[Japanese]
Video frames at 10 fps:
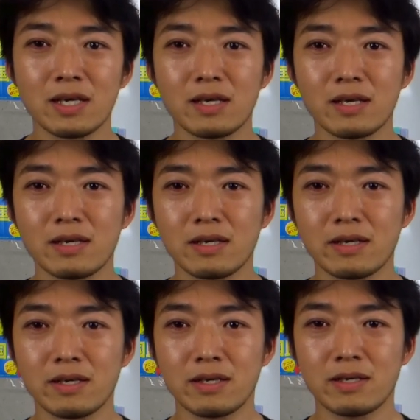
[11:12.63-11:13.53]

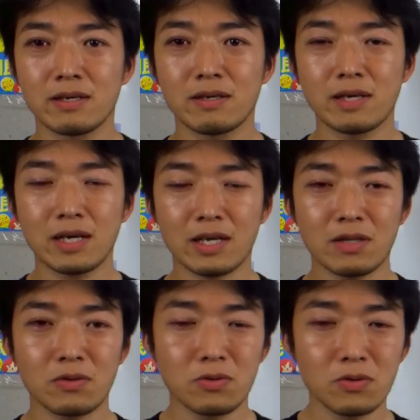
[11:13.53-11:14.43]
えー、
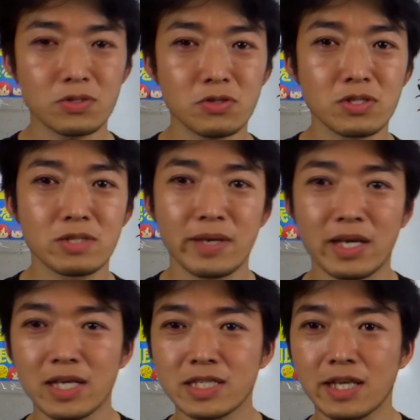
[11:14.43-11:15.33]
アンケートの方をちょっと締め切
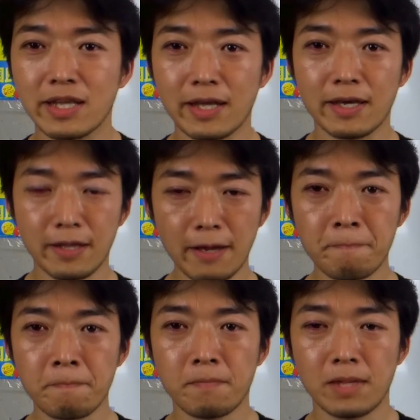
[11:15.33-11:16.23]
らせていただいて、
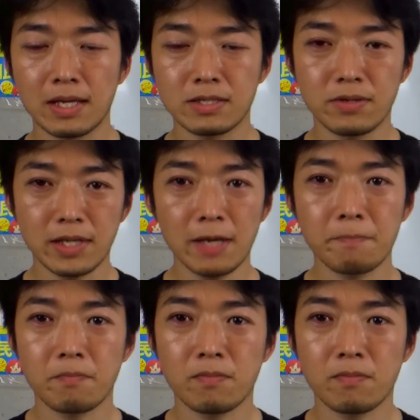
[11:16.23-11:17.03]
えー、それで、えー、